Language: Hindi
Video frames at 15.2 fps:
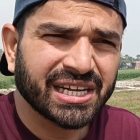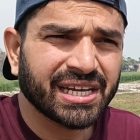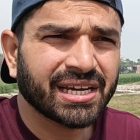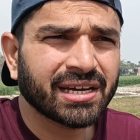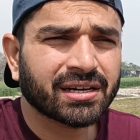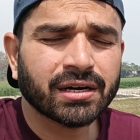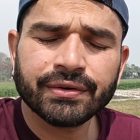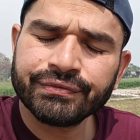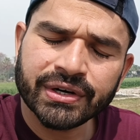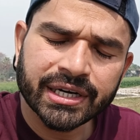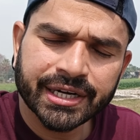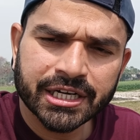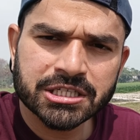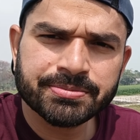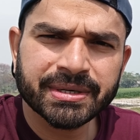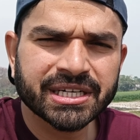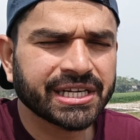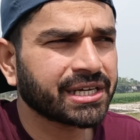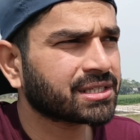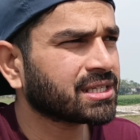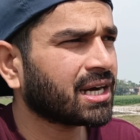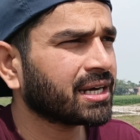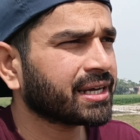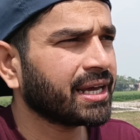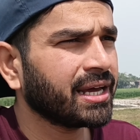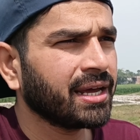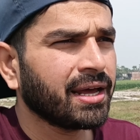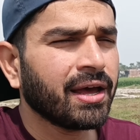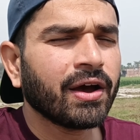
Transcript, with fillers: नहीं है कम्फर्टनेस में ठीक ठाक है